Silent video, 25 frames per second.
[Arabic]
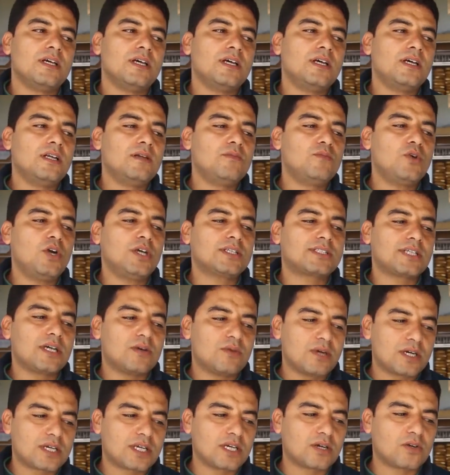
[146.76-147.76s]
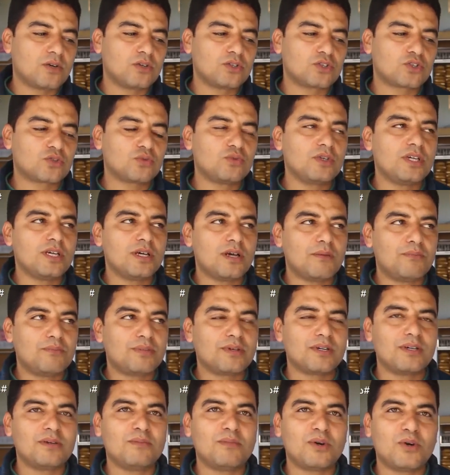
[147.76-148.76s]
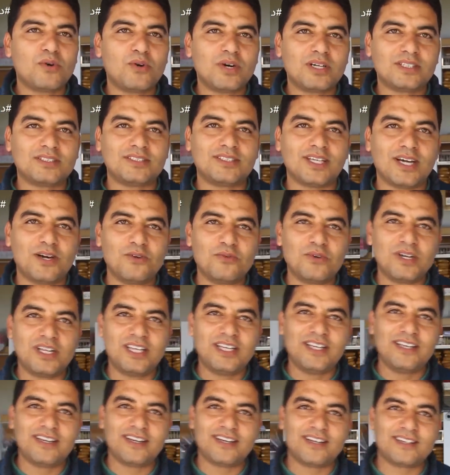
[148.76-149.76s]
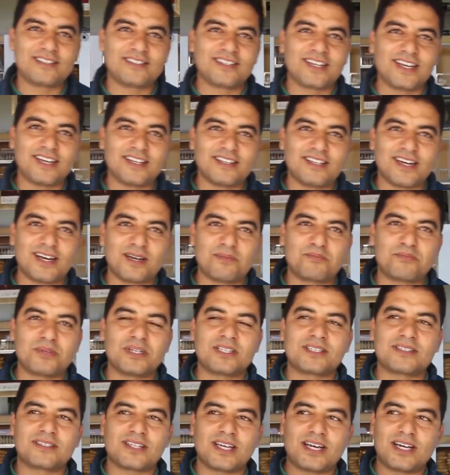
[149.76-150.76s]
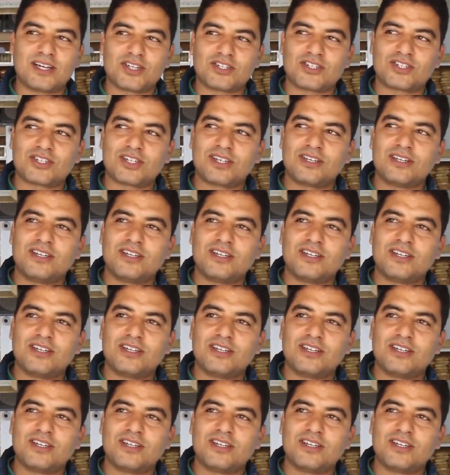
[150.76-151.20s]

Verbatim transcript: المحتوى كيكون شويه بمواد اوليه زايده بيستاج